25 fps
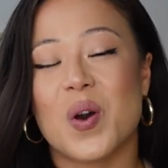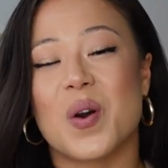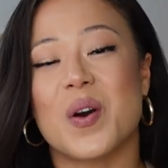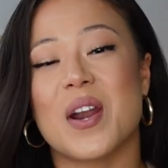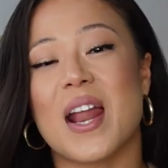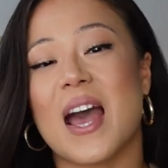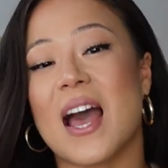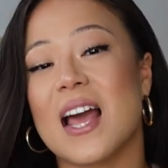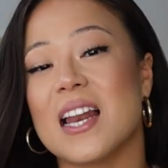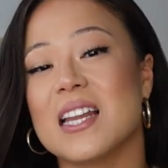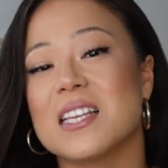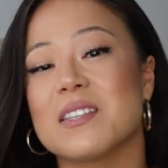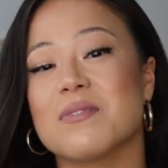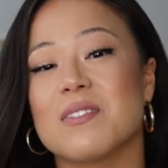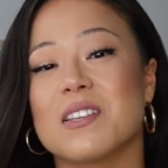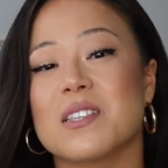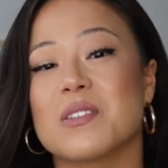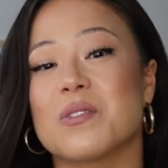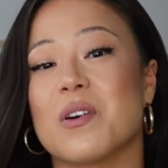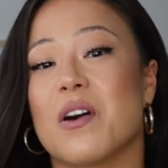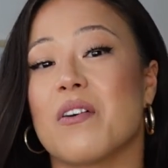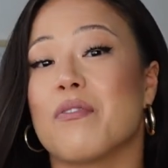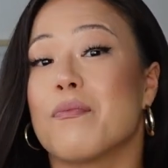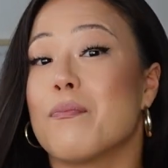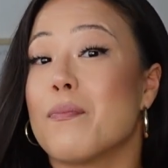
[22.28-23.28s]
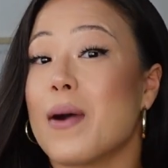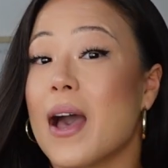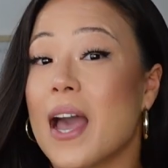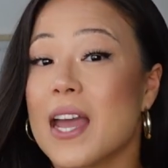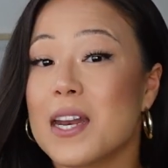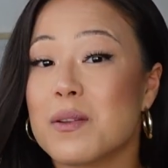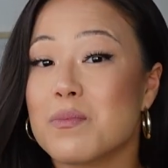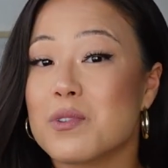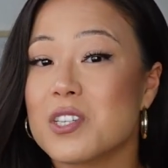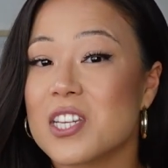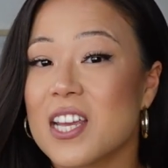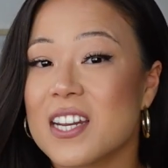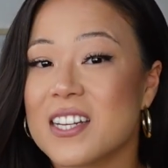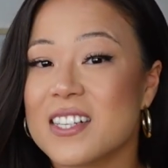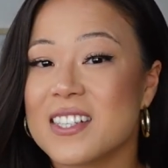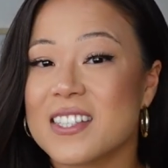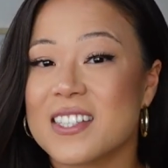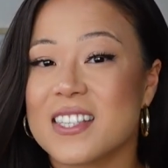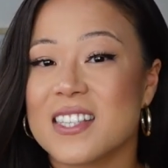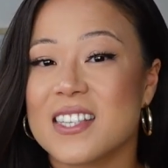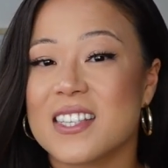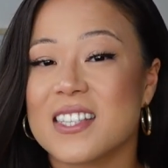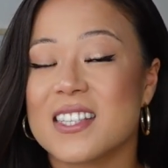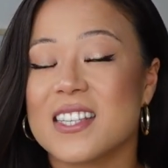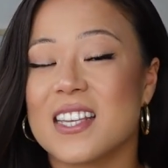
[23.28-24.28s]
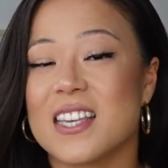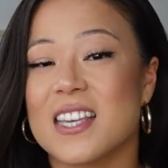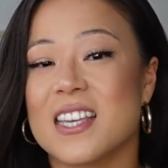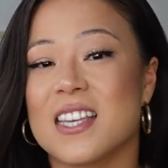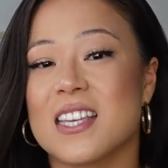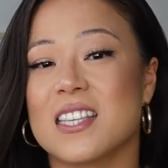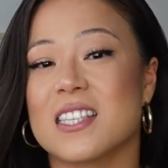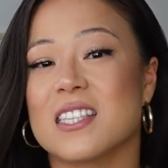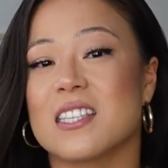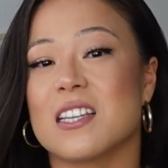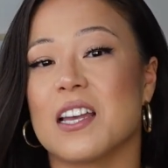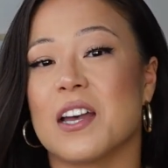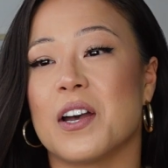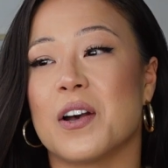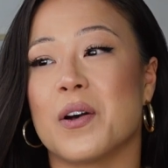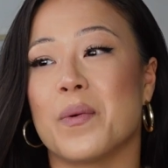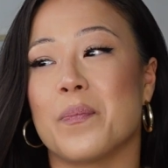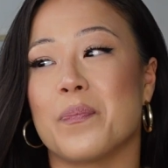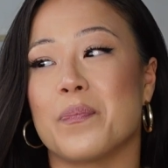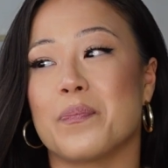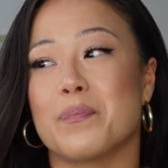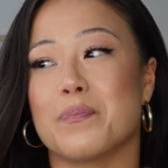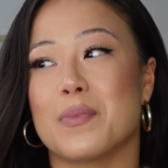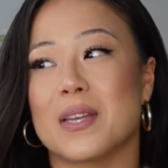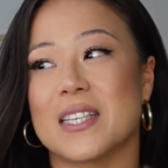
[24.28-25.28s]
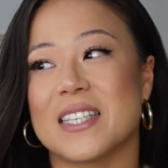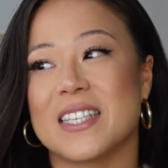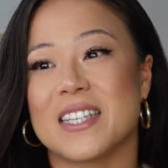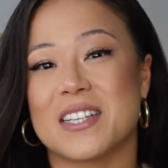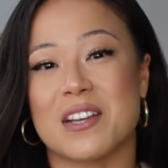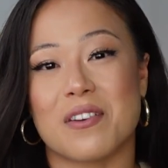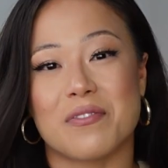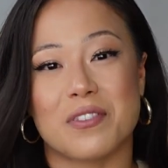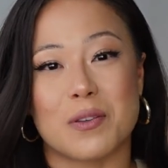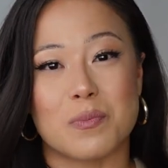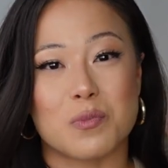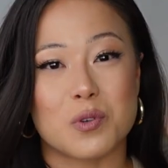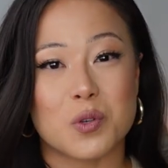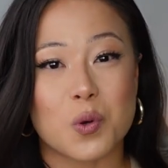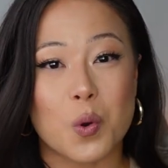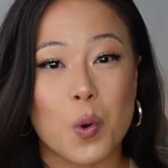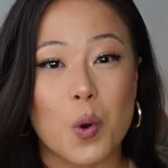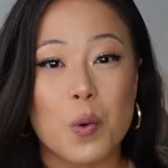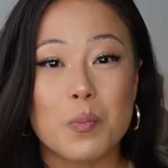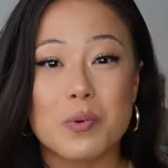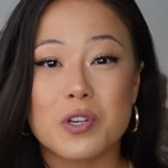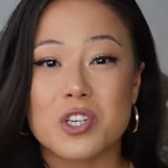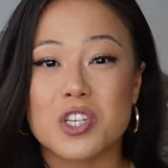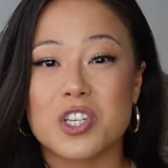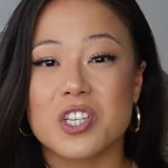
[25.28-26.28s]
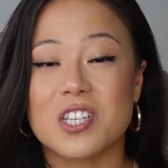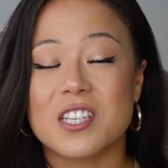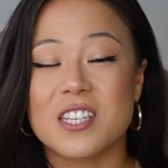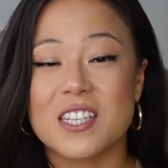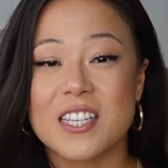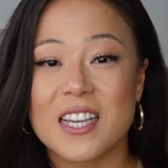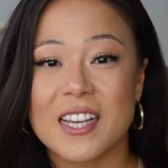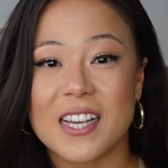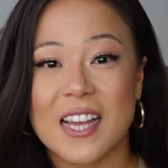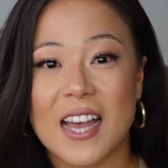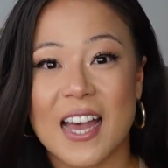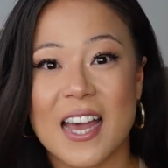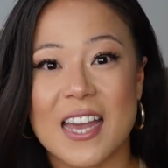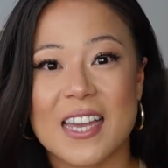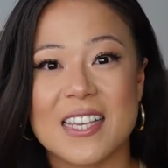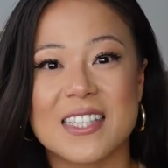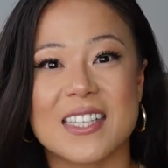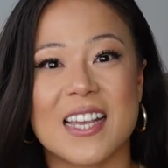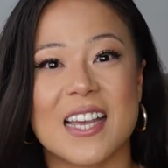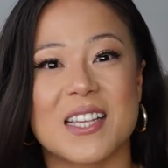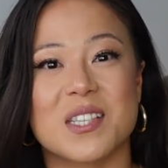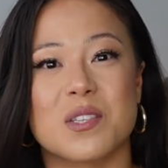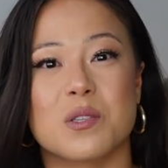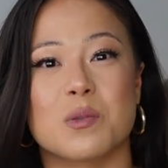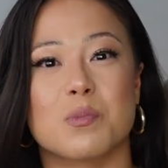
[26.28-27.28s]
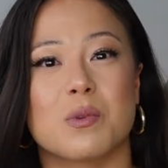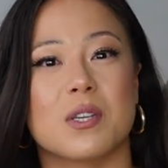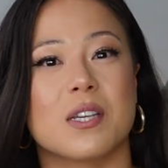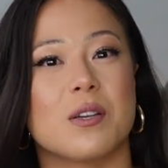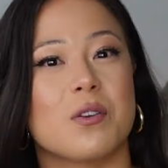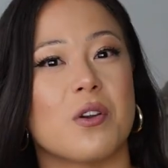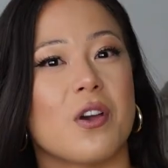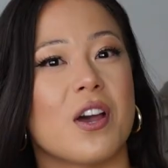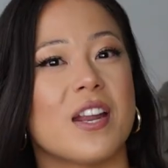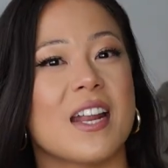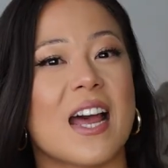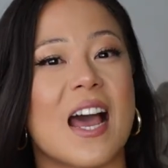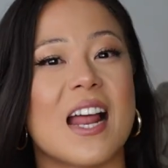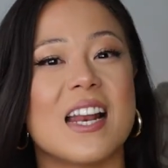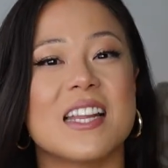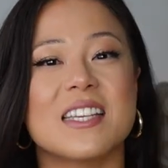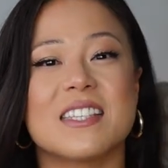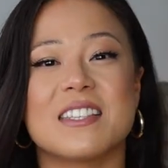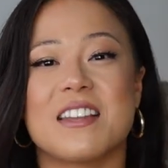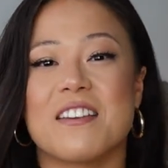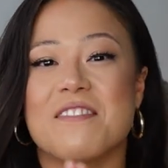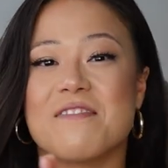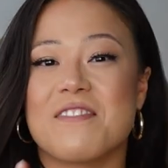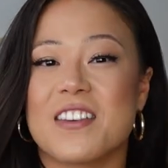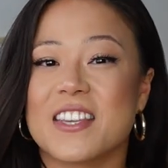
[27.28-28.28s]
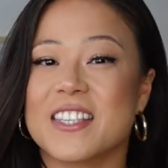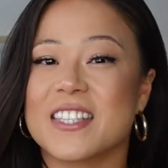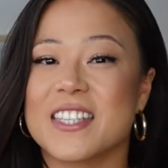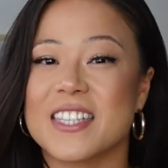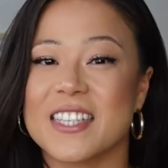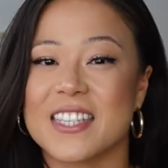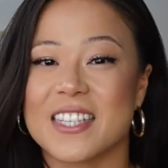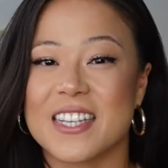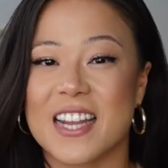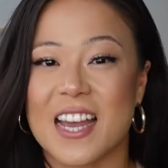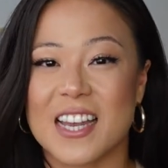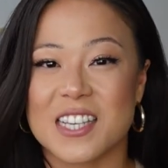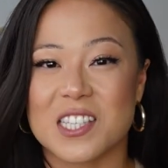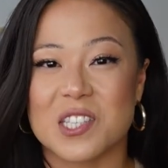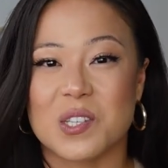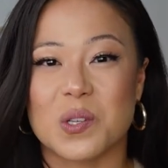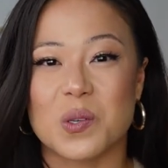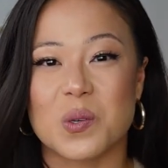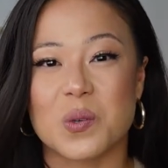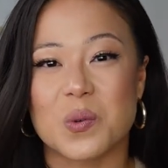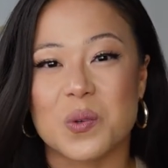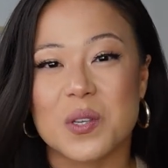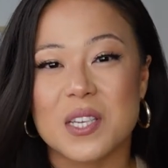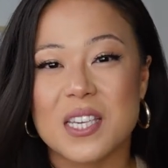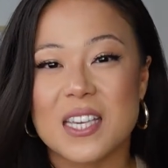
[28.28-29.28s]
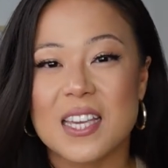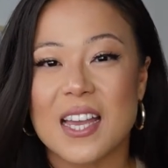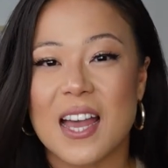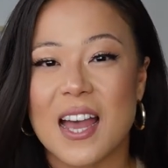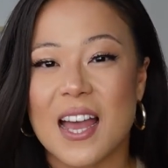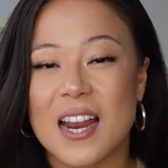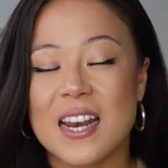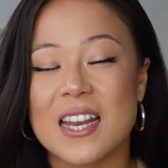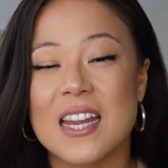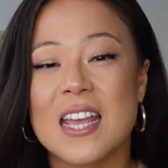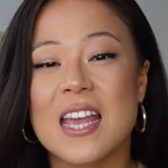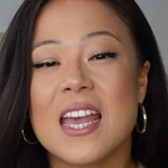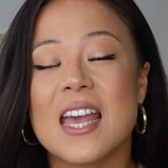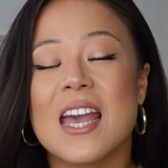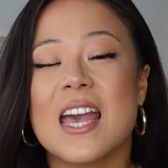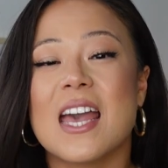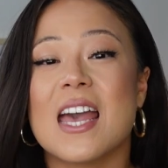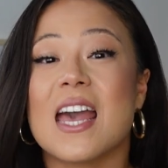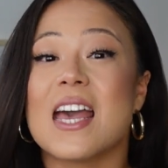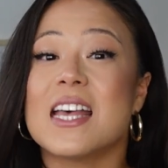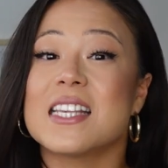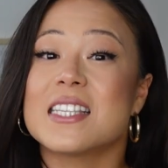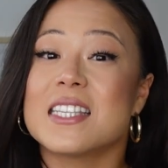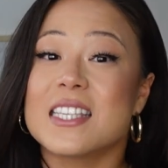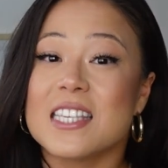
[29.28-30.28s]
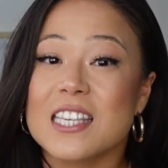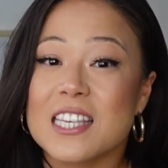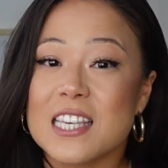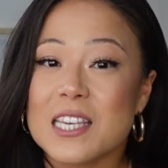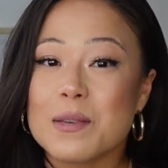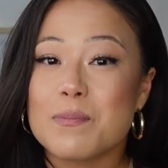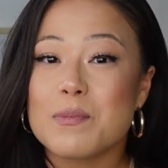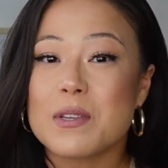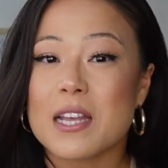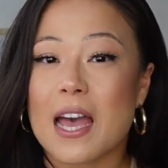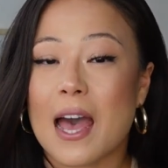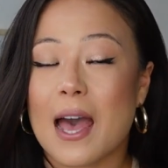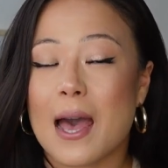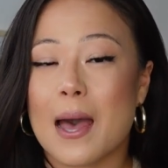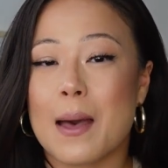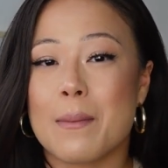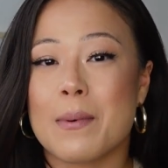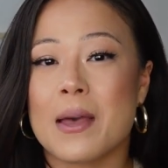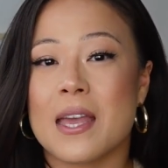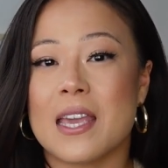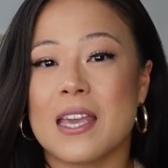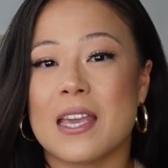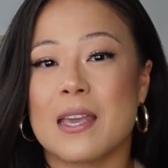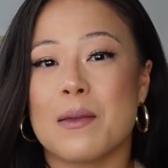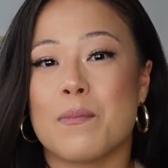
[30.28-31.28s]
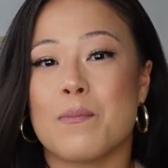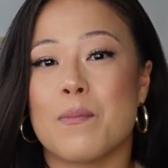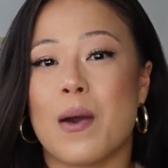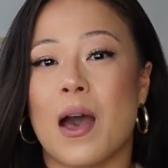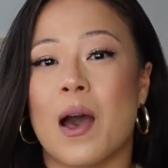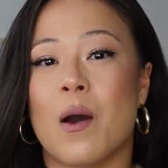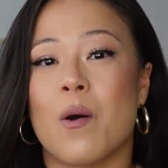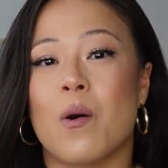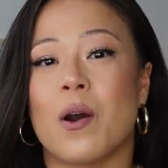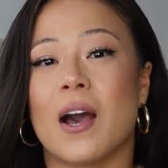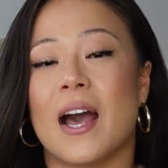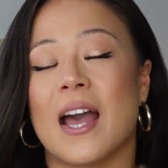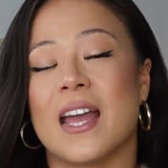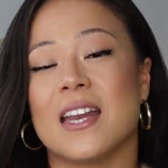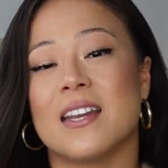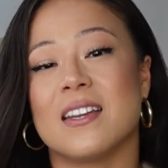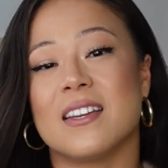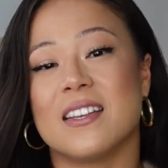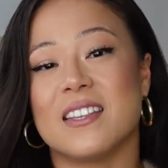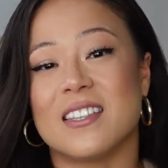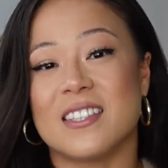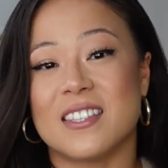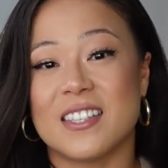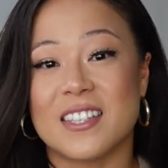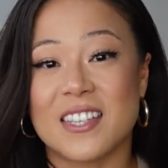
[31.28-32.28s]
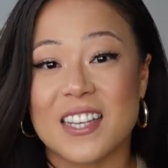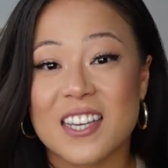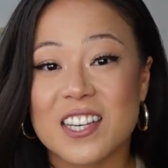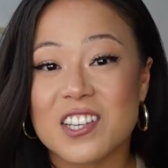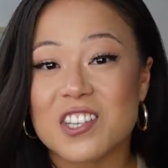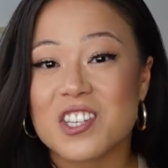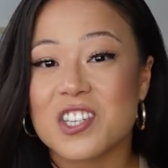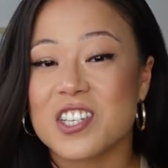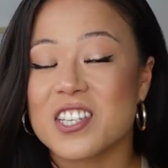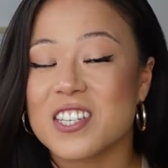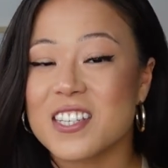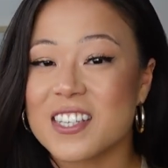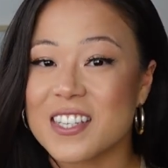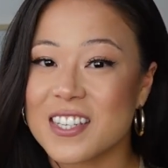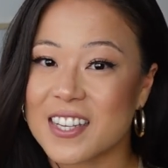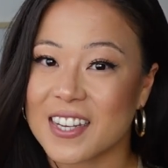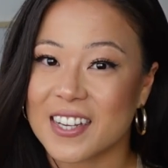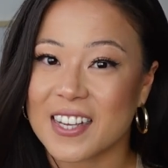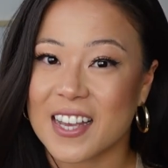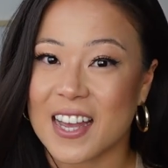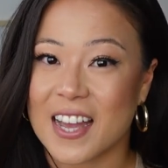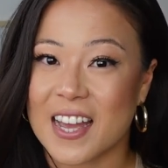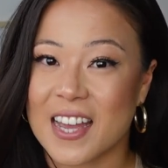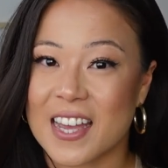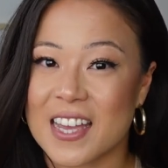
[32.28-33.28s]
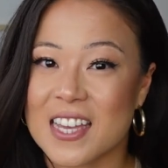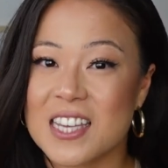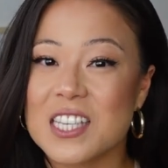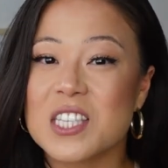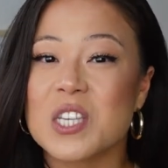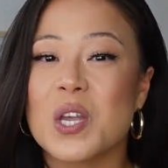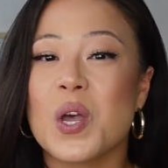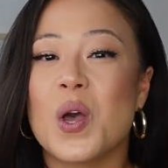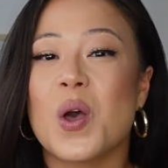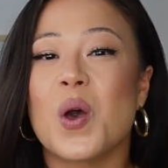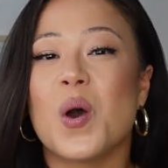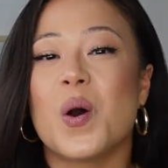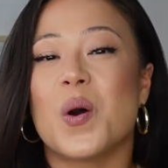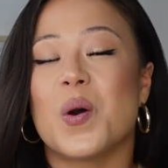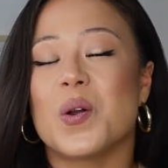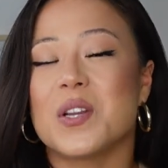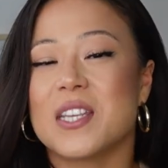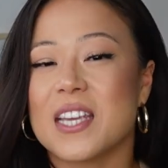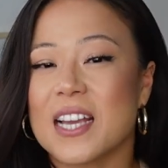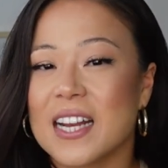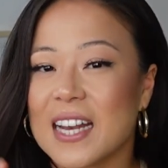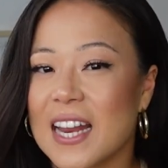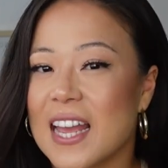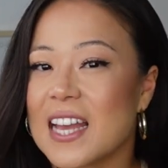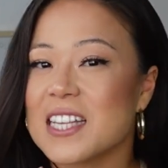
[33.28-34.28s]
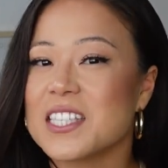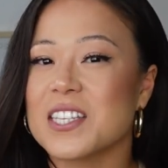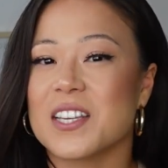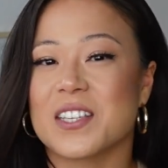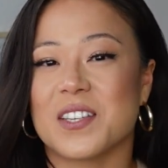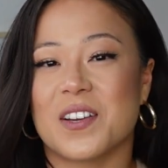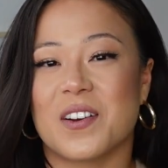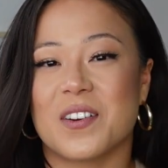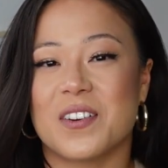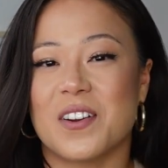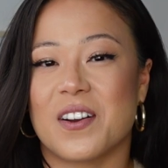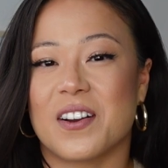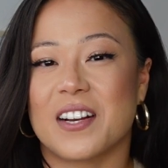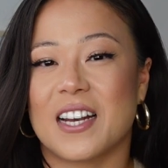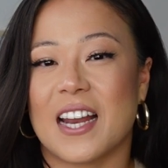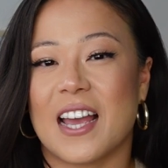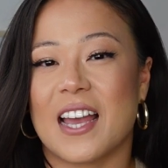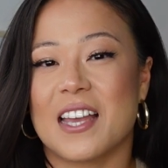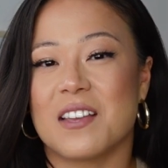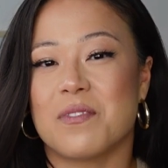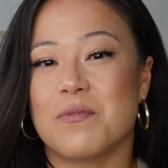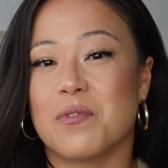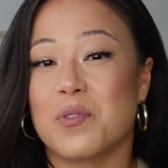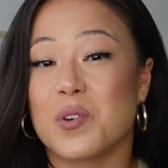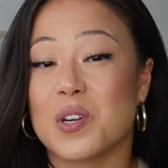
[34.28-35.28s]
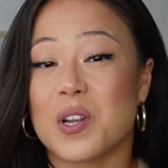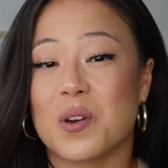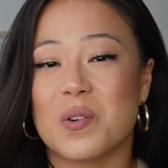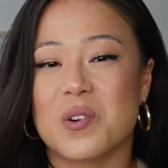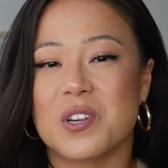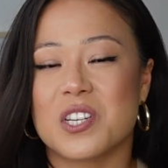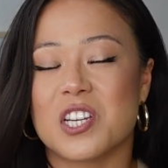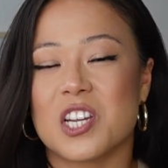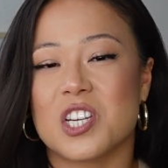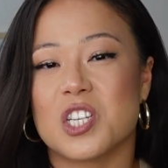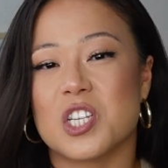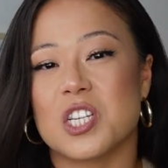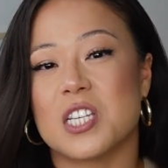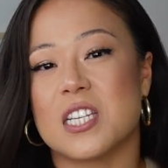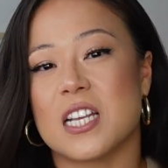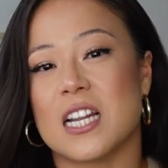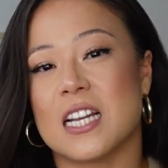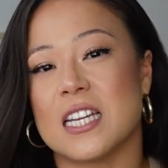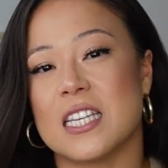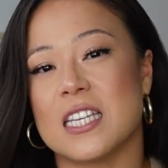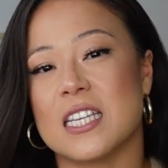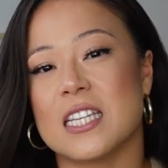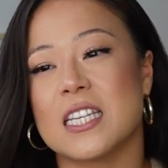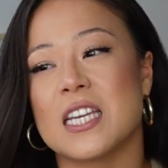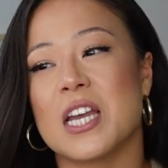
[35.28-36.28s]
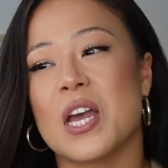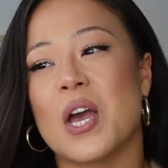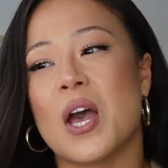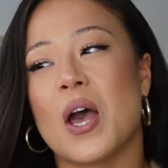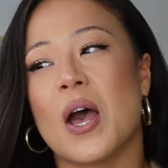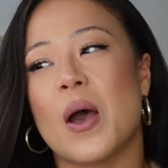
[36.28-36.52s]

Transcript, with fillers: Und alles, was du auf meinem Channel siehst, ist ähm, basierend auf dem tropischen Tierkreis, also es gehört alles der westlichen Astrologie an. Es gibt aber eben auch einen siderischen Tierkreis und ich erkläre es euch auch noch gleich, wo der Unterschied da liegt.